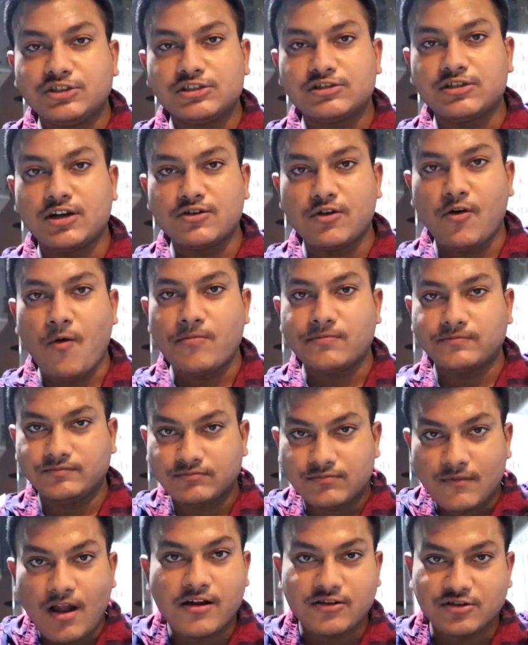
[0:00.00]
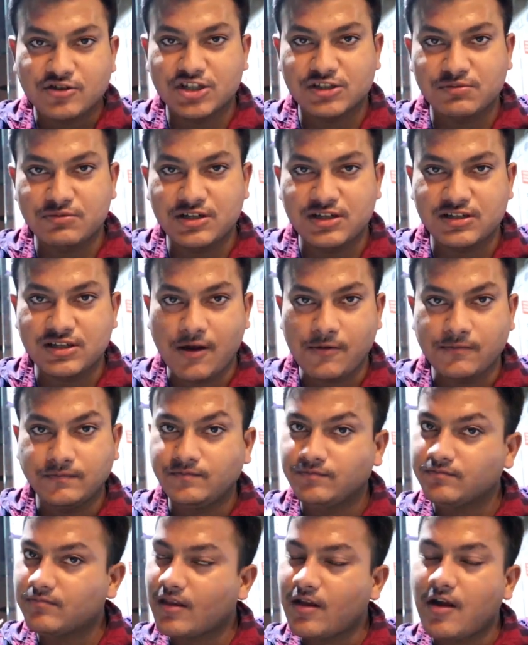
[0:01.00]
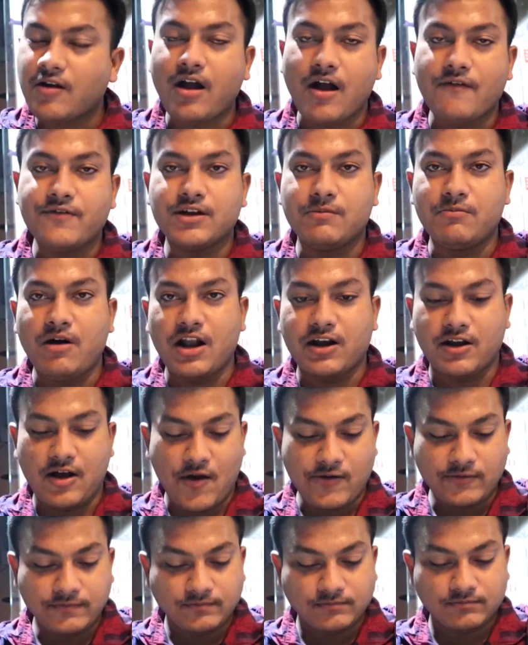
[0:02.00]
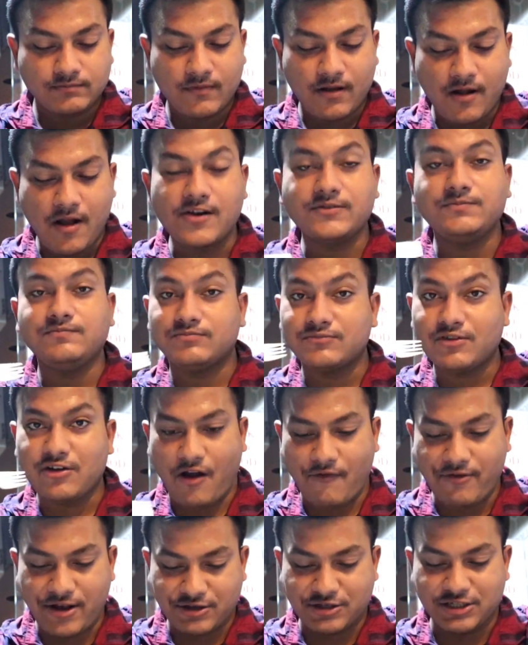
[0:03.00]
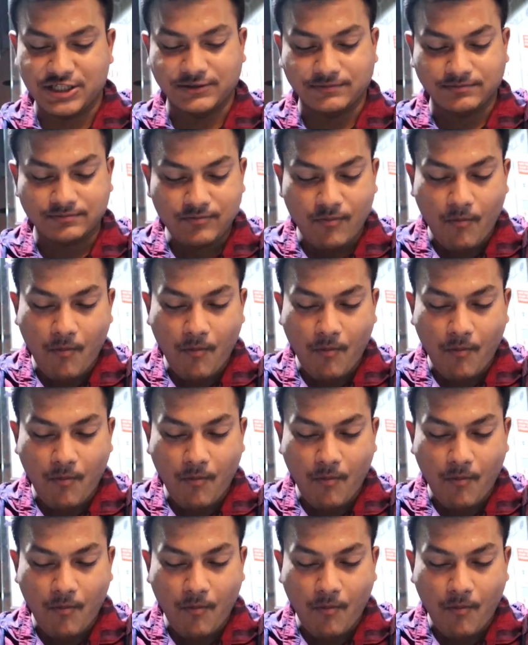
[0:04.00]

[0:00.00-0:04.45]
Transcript: इसका जो क्रिस्पीनेस है काफ़ी कमाल का है एंड काफ़ी अच्छा है